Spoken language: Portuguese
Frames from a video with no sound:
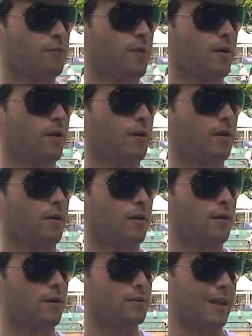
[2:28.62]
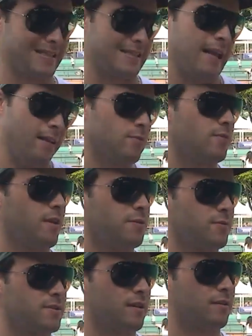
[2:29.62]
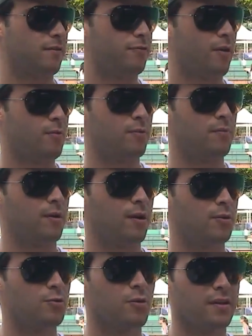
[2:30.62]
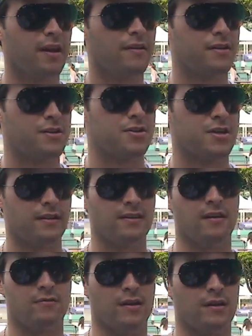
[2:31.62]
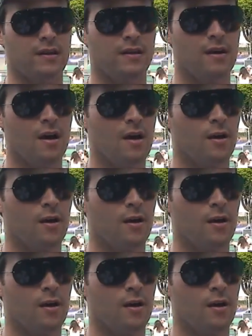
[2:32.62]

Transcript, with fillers: uma. tá sendo, né, de uma certa forma, o um melhor torneio que a gente já teve aqui,